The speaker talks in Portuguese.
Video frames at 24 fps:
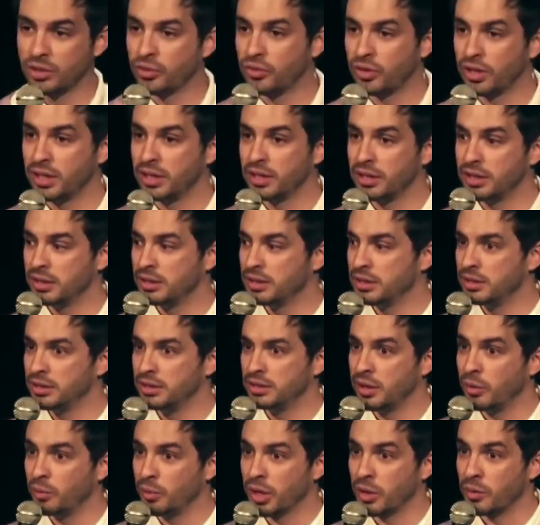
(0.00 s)
Eu falei:
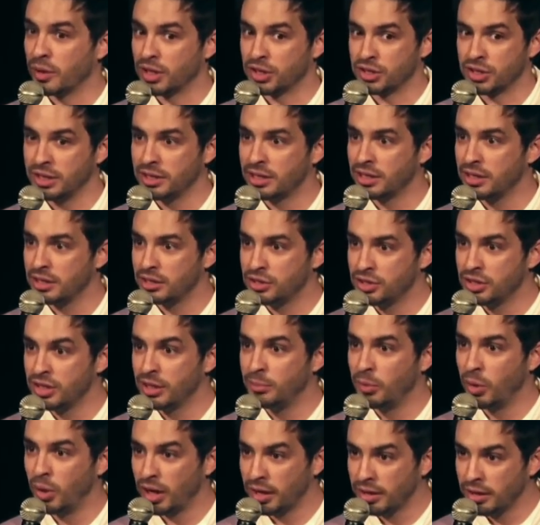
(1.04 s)
Não, eu achei que ele
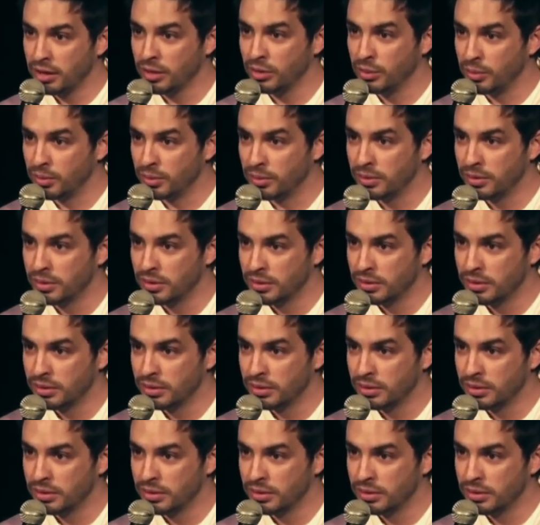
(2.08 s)
tinha morrido.